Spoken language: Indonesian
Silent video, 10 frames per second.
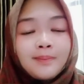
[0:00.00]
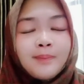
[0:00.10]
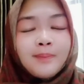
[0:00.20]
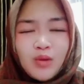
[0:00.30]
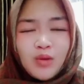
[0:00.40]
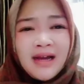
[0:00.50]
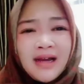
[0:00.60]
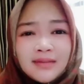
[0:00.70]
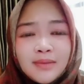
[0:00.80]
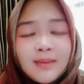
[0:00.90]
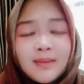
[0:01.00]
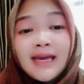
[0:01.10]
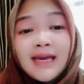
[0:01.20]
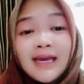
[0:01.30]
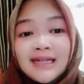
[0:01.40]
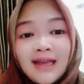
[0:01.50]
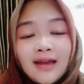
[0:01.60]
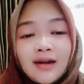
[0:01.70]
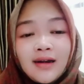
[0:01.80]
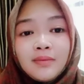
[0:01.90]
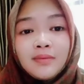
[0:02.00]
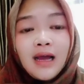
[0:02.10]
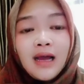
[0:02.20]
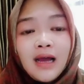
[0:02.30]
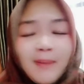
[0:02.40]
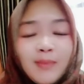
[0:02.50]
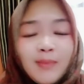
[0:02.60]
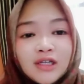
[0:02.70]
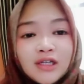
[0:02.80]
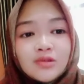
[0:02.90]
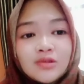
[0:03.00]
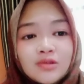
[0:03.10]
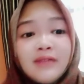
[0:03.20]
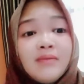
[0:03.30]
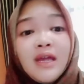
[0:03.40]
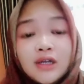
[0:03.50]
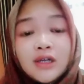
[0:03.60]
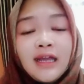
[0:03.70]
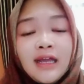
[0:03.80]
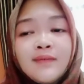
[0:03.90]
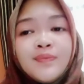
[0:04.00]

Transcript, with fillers: pemula banget memakai skincare apapun itu selain by Oat ya